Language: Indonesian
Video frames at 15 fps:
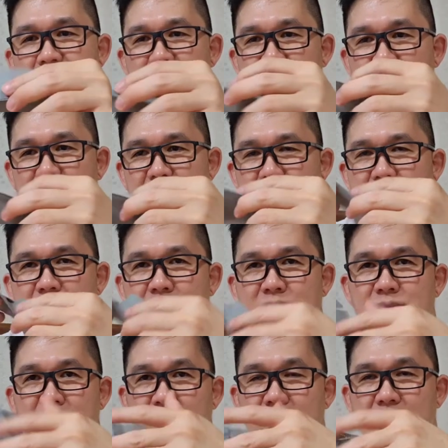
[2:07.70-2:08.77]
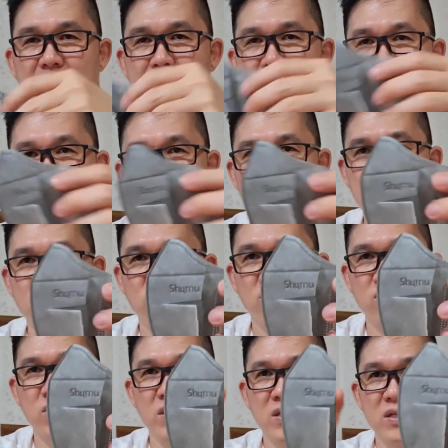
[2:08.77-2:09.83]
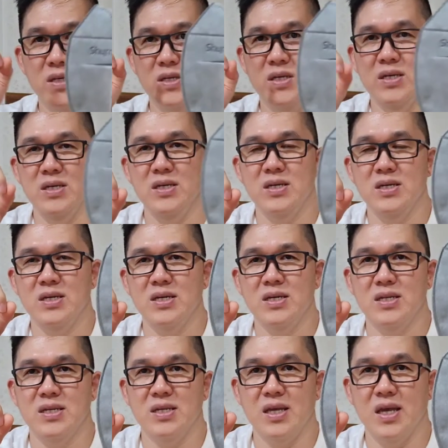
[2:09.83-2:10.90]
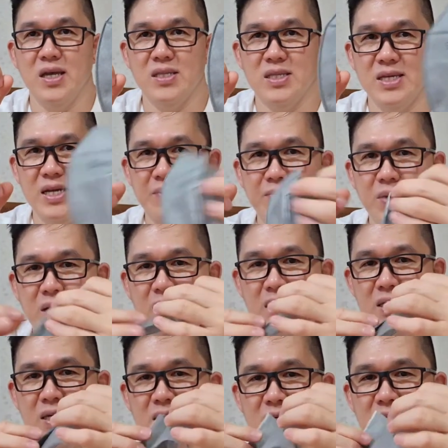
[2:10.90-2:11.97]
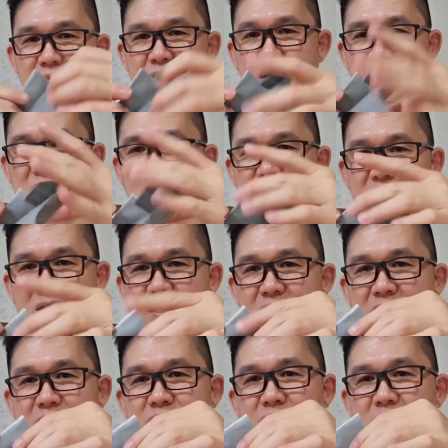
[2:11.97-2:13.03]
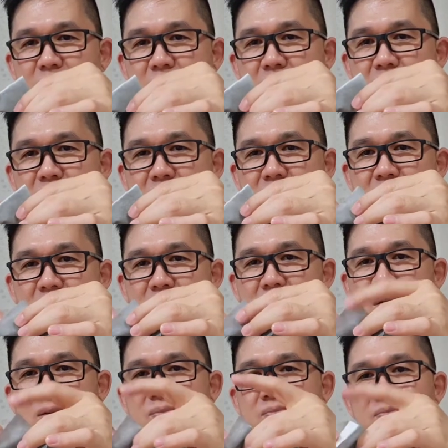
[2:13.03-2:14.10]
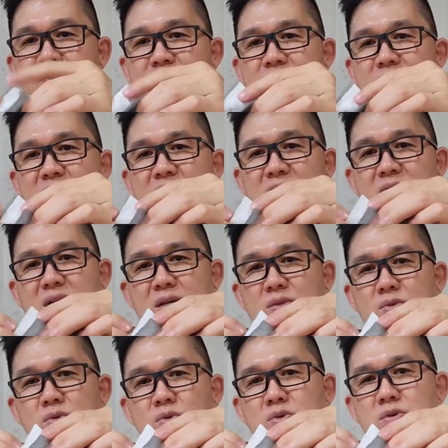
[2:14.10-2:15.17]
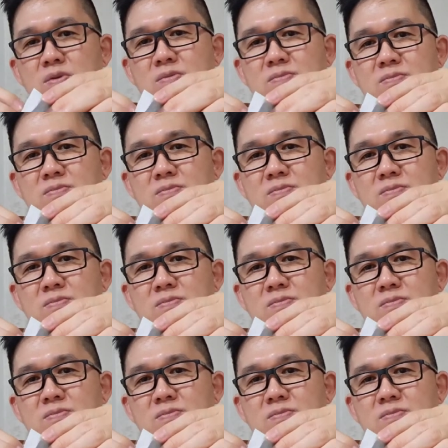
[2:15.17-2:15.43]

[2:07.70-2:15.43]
jadi benar masker sumo ini dia tiga ply, kita bisa lihat di sini ya perbedaannya ya. Satu,